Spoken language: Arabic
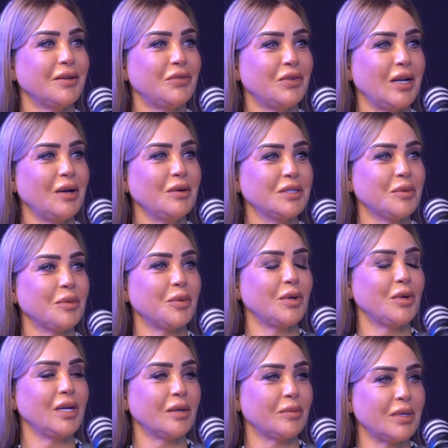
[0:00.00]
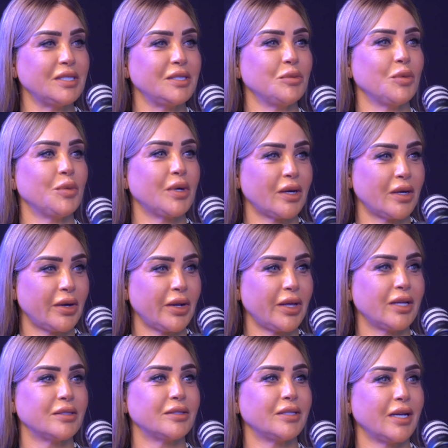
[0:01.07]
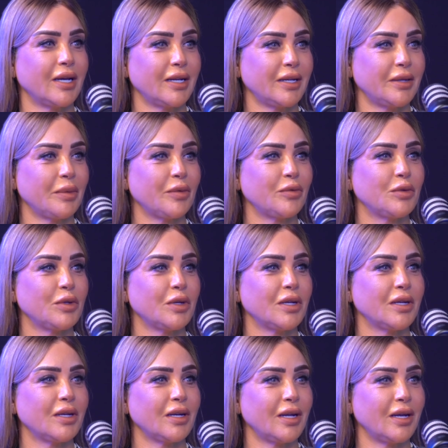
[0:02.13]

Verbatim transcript: في الاول زي ما بقول لك بدي مبررات يعني بفضل